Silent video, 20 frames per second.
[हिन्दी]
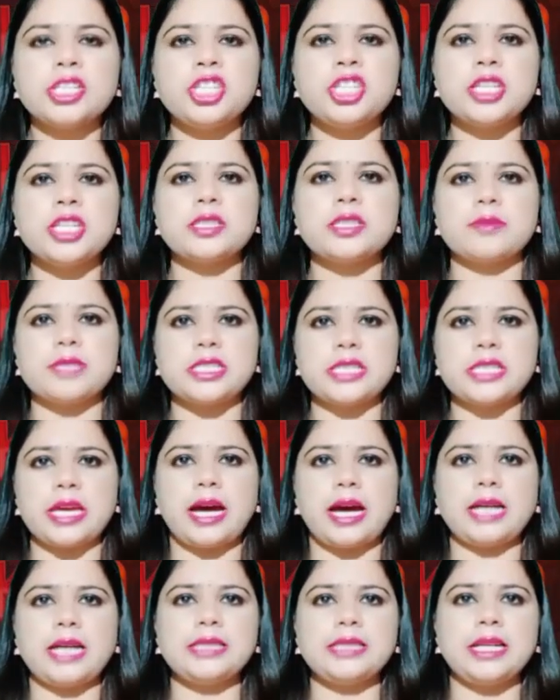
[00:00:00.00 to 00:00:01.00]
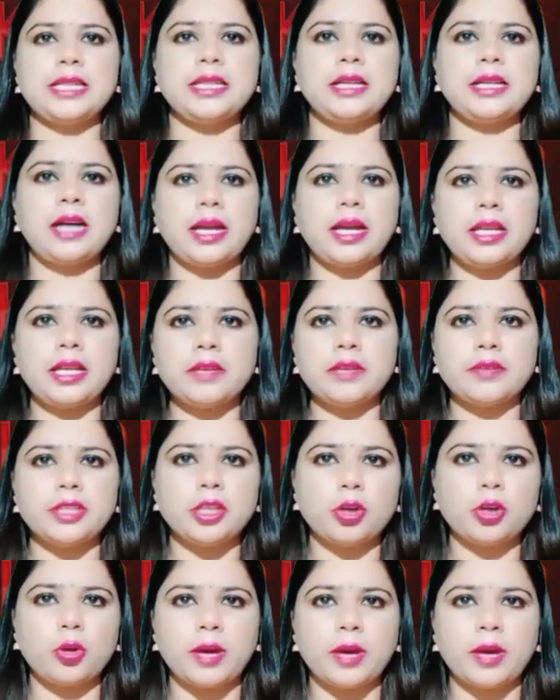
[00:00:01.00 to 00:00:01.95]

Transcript: जन समस्याएं आज अधिकारी रविंद्र